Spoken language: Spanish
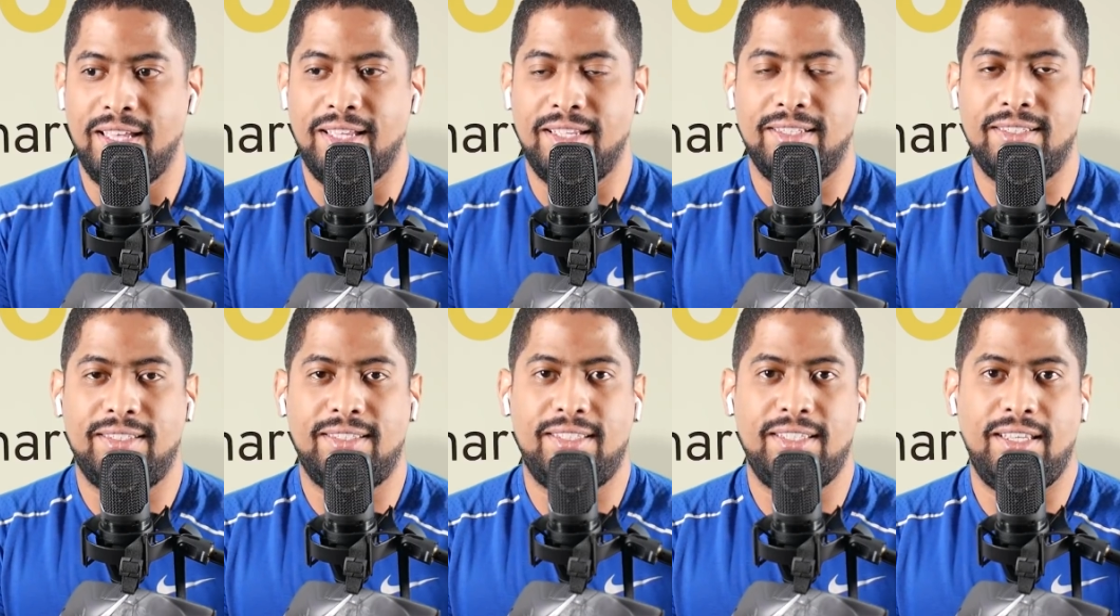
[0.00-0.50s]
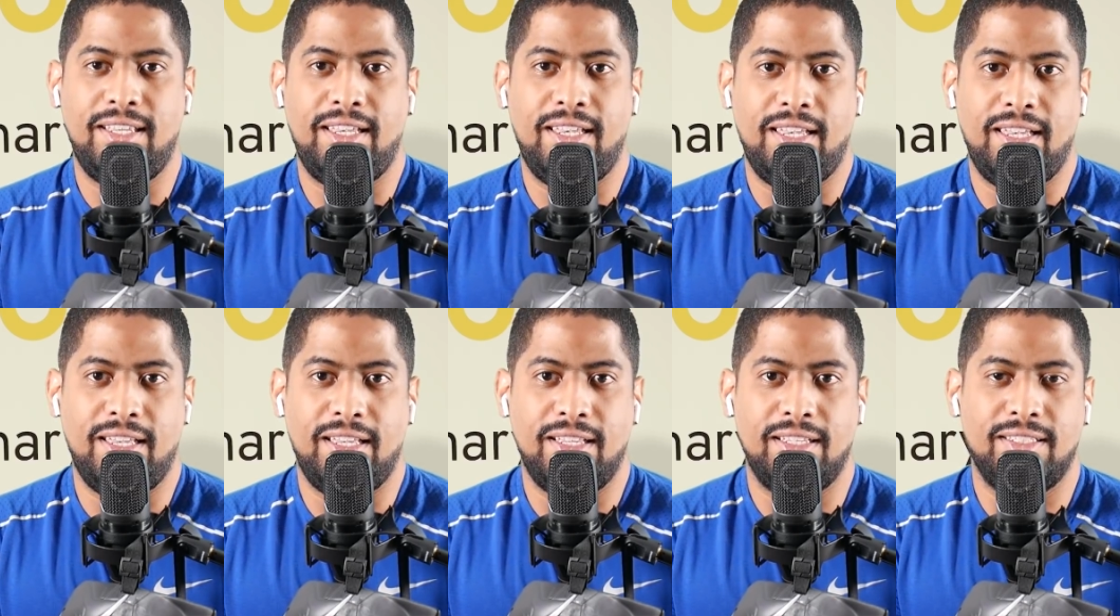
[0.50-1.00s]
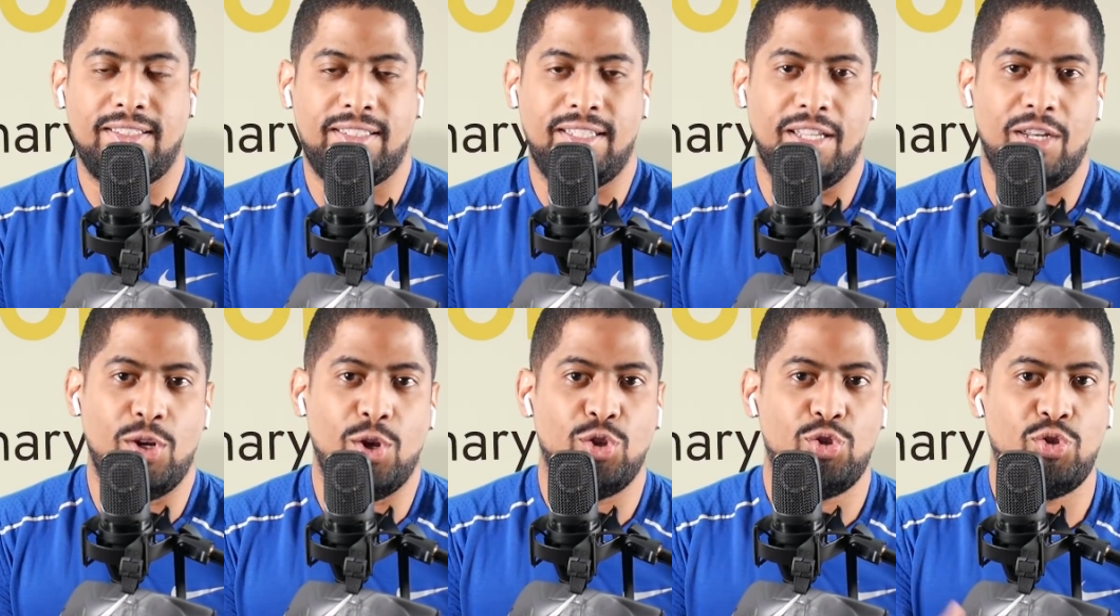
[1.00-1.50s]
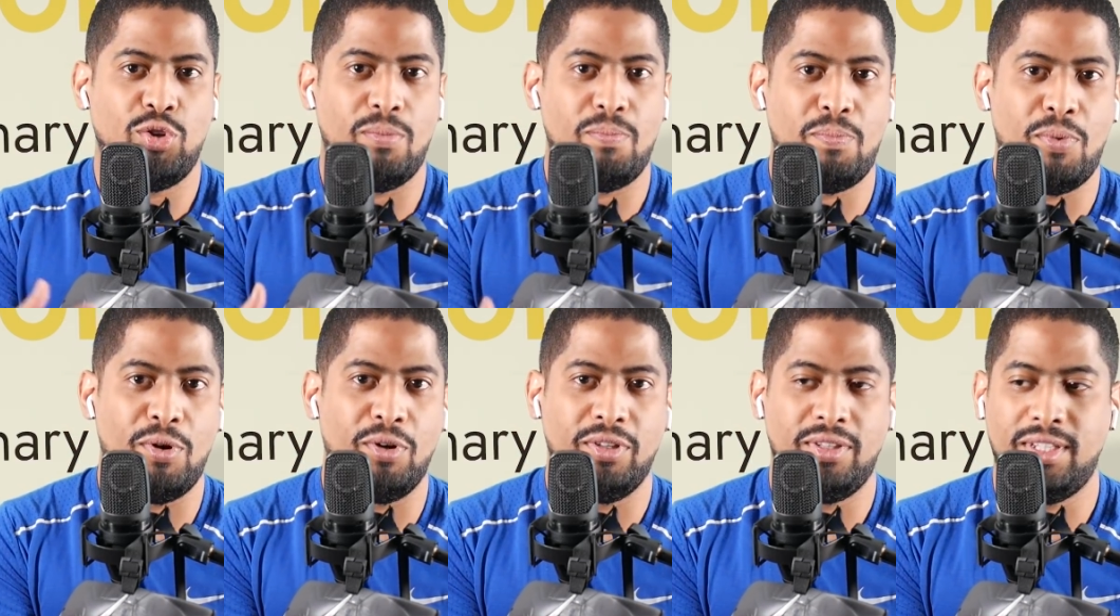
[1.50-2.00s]
si, si no
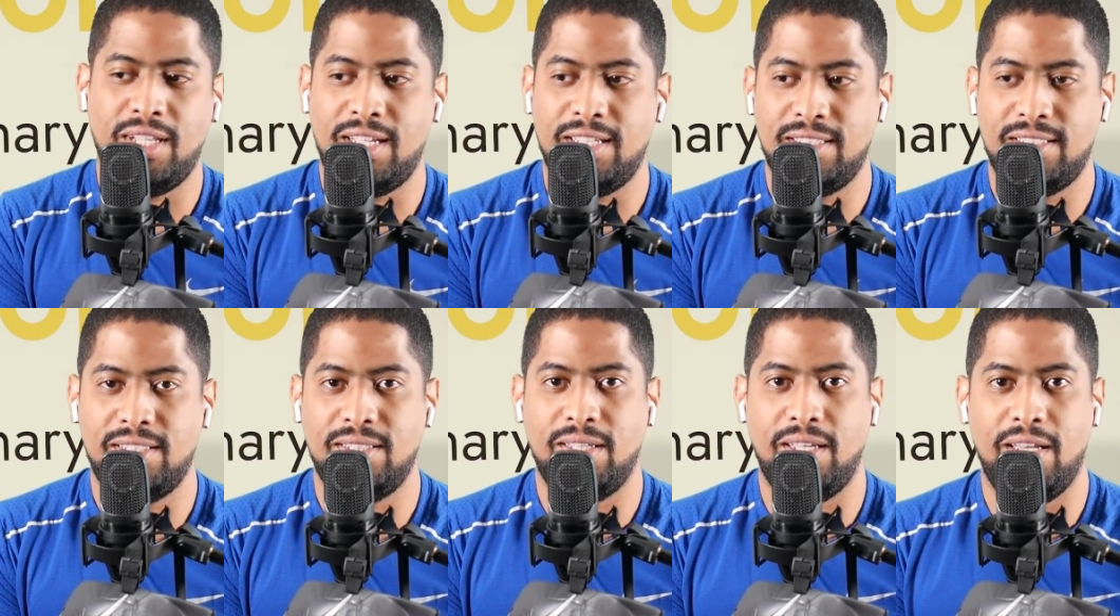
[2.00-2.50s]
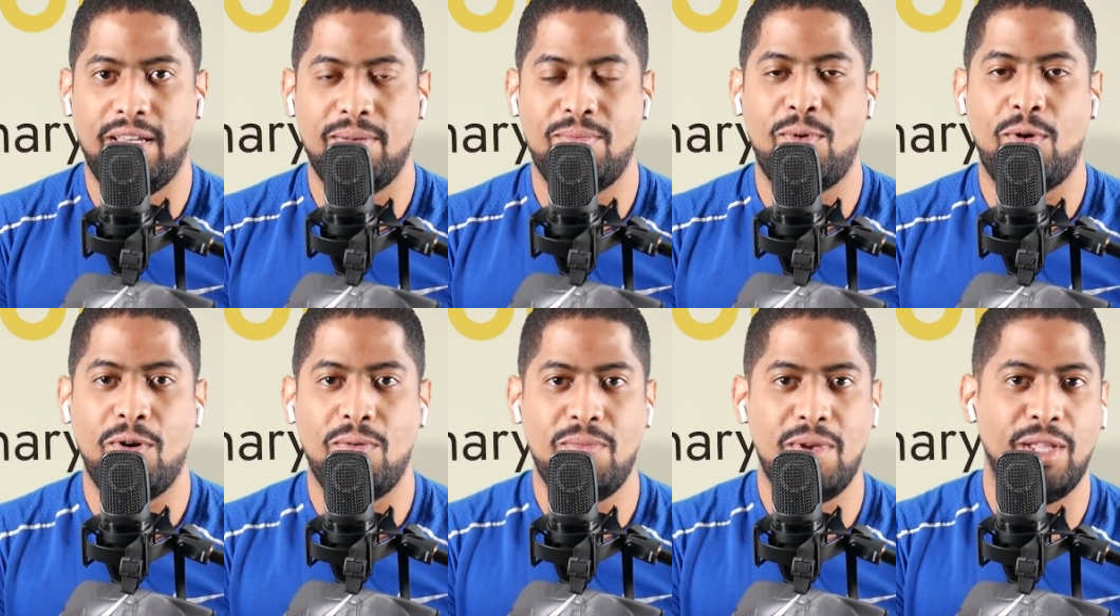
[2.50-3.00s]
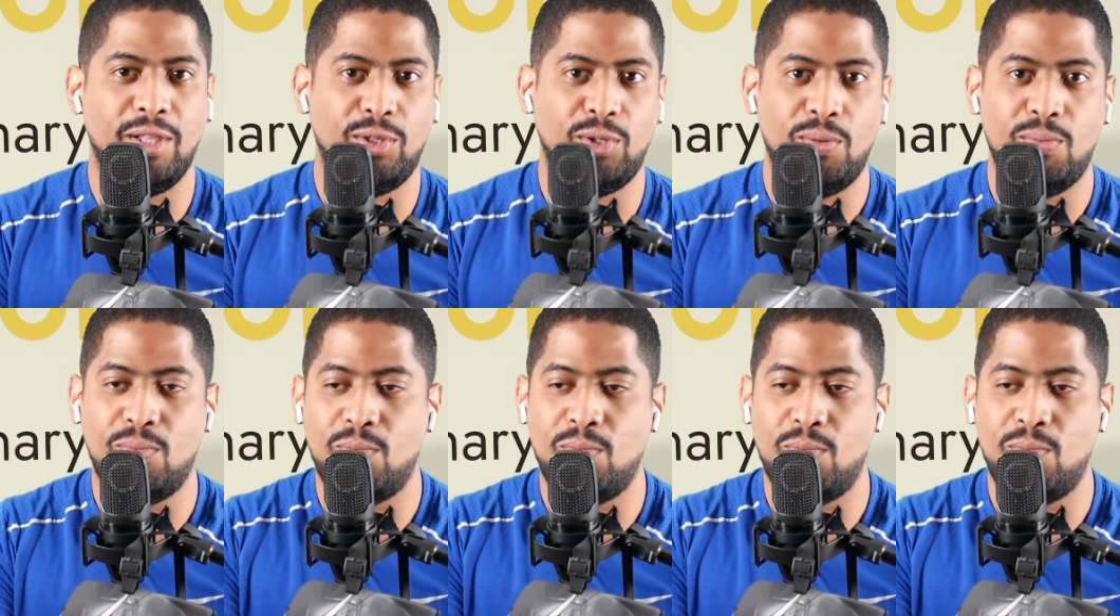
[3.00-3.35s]
soportas eh, movimientos